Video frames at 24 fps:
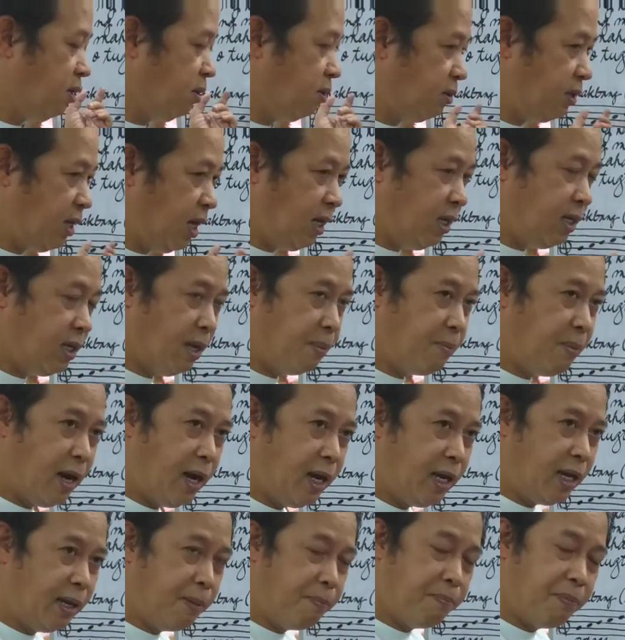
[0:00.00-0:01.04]
okay, na
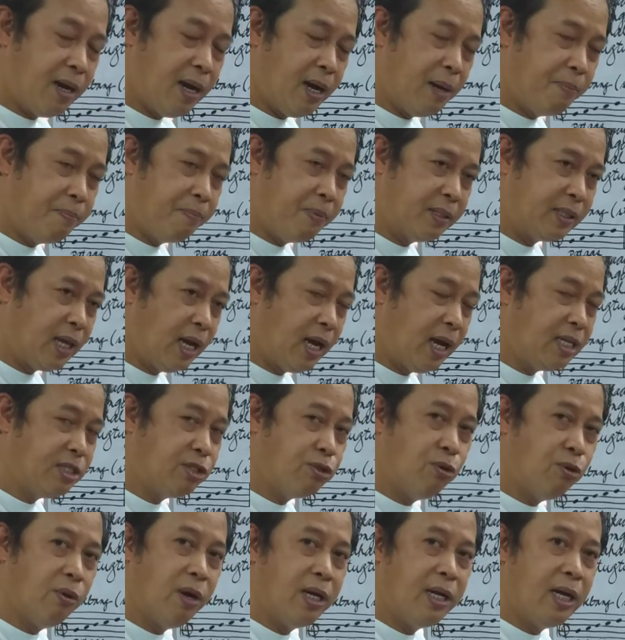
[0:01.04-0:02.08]
maaring pa,
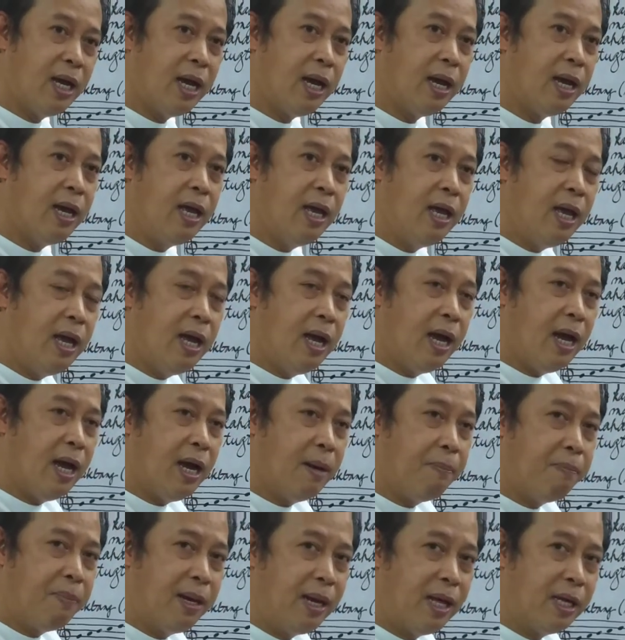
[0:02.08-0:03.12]
pataas o kaya
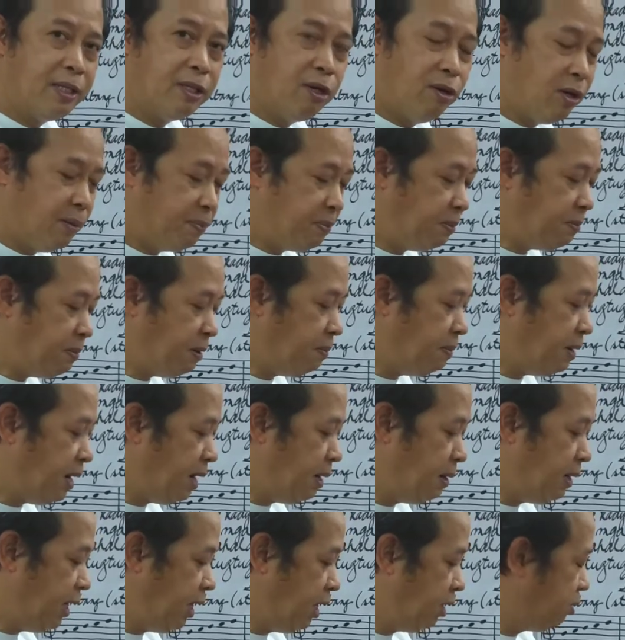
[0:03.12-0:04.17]
uh, palaktaw na pababa,